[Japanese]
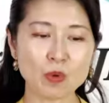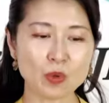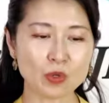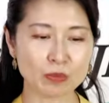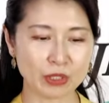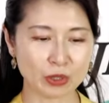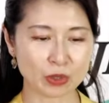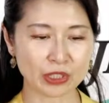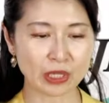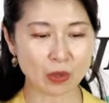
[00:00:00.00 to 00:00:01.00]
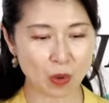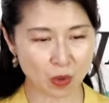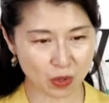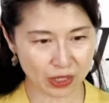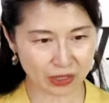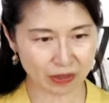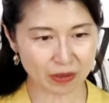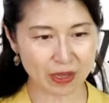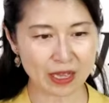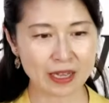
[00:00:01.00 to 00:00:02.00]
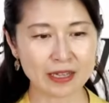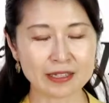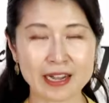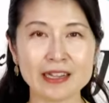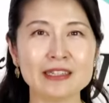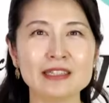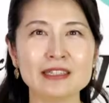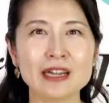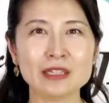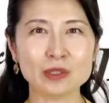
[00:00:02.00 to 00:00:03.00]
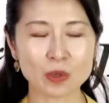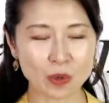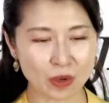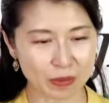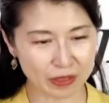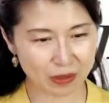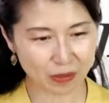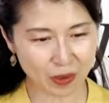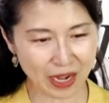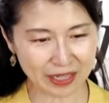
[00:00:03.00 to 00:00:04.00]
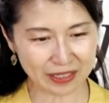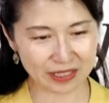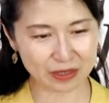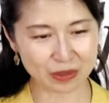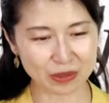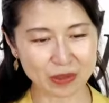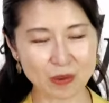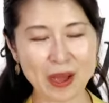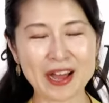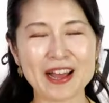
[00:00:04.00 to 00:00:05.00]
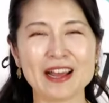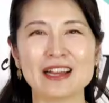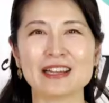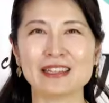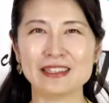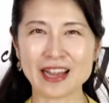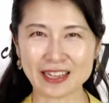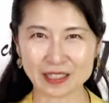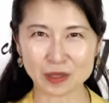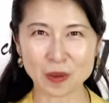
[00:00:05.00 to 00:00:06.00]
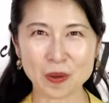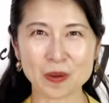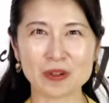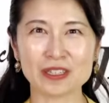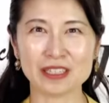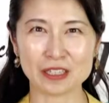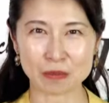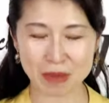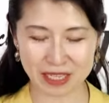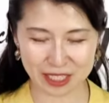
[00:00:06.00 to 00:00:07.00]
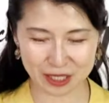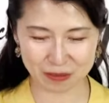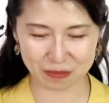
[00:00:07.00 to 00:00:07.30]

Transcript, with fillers: 本国民としての誇りと限りない喜びとを感じることはないと言います。